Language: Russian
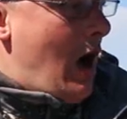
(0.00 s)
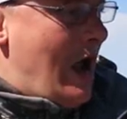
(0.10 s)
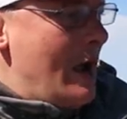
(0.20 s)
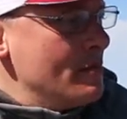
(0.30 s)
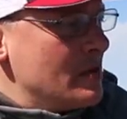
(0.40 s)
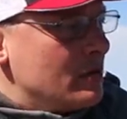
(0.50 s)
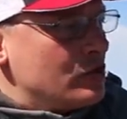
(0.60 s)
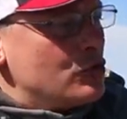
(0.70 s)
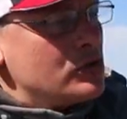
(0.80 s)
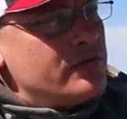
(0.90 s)
а именно
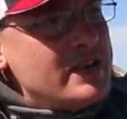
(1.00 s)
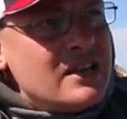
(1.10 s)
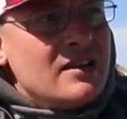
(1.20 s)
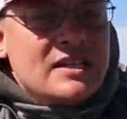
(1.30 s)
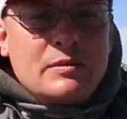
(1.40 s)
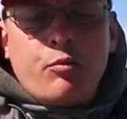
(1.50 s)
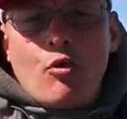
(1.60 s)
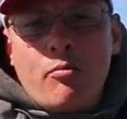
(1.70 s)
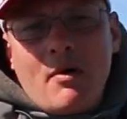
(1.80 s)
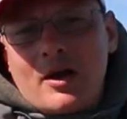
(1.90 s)
чувствительность
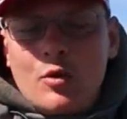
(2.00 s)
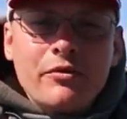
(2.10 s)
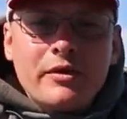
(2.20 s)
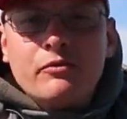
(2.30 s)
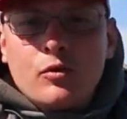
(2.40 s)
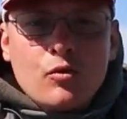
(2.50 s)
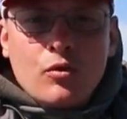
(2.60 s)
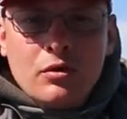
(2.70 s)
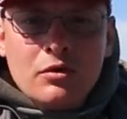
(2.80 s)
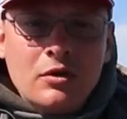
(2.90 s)
по поклевке в руку.
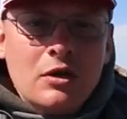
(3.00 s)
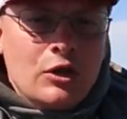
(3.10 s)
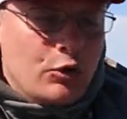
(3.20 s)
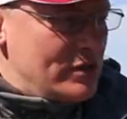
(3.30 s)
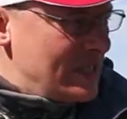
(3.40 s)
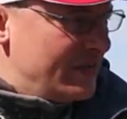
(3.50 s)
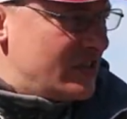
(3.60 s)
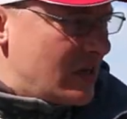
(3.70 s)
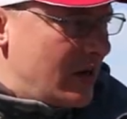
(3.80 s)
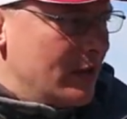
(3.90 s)
То есть,
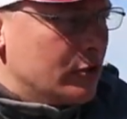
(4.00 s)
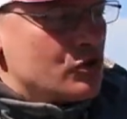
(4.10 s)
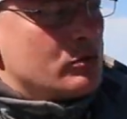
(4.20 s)
невзирая на то,